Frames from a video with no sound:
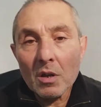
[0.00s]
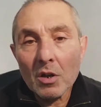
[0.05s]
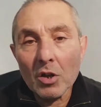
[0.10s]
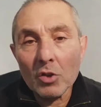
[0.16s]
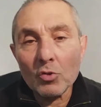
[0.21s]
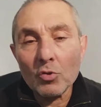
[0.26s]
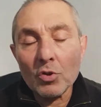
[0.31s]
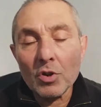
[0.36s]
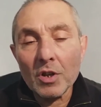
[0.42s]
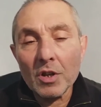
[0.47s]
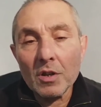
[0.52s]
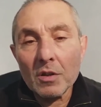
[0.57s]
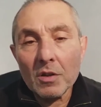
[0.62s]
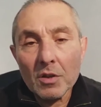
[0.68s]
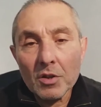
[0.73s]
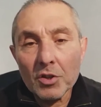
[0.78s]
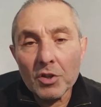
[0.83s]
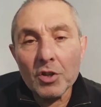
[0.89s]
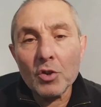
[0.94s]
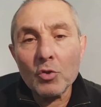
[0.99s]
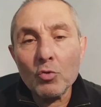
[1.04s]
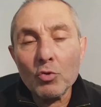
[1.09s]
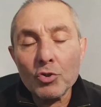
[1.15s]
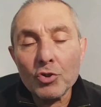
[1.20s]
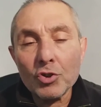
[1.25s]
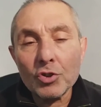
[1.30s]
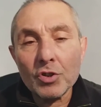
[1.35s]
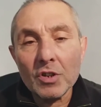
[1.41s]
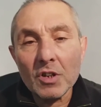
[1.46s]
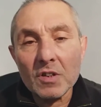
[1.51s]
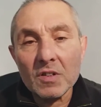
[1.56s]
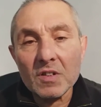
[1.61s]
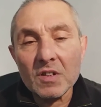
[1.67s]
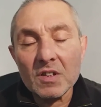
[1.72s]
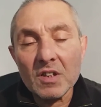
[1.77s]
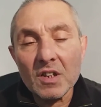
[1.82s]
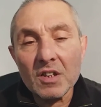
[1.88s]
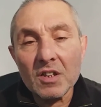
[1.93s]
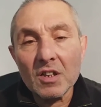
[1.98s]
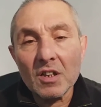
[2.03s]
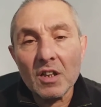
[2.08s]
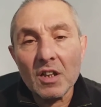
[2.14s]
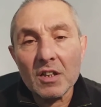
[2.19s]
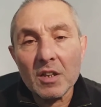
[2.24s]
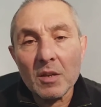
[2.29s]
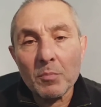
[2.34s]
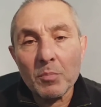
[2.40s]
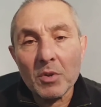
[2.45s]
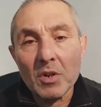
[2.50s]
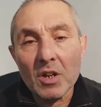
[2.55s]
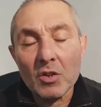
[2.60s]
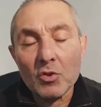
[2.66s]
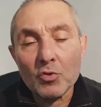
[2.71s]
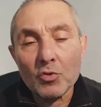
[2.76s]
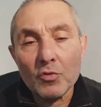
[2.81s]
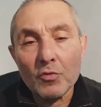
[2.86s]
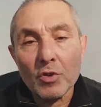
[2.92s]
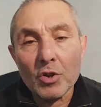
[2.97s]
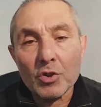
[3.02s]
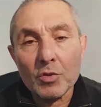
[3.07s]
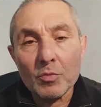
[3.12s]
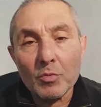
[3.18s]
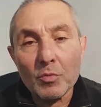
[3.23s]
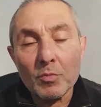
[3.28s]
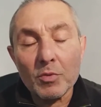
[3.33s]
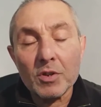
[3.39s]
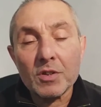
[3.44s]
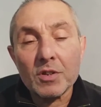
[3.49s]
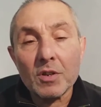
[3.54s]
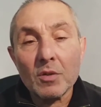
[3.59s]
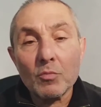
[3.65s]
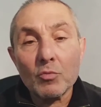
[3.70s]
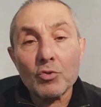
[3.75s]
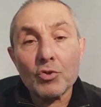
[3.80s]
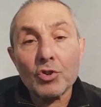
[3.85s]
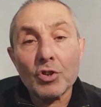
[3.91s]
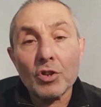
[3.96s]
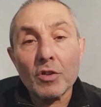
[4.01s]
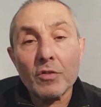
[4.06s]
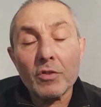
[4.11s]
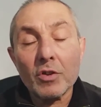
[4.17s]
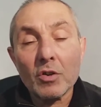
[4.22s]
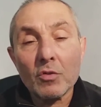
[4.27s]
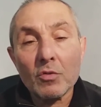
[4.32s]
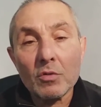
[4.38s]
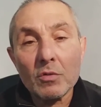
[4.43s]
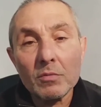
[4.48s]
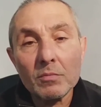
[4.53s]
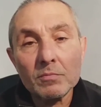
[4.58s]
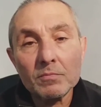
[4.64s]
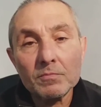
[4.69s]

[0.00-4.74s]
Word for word: который не хочет, так сказать, делать операцию вашему близкому человеку.